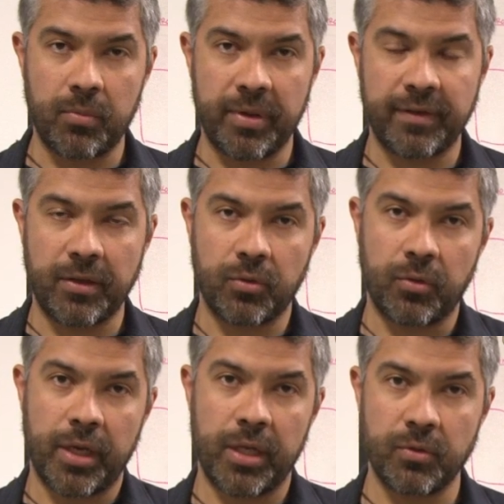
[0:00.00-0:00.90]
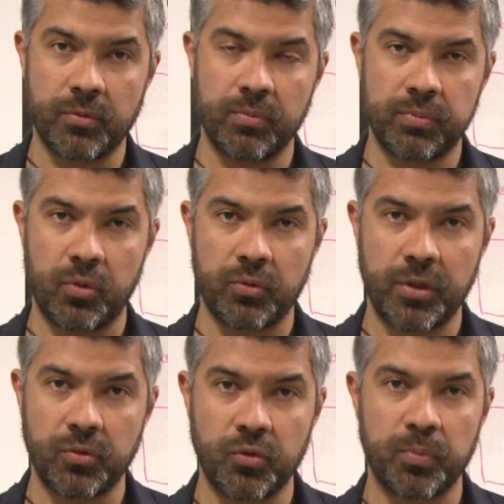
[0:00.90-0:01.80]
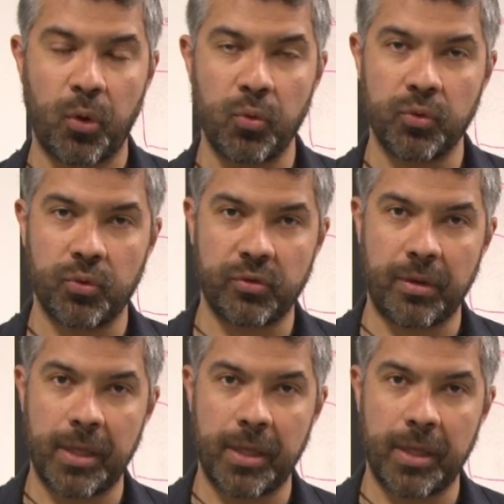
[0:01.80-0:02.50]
conversando con ellos, conociendo sus productos,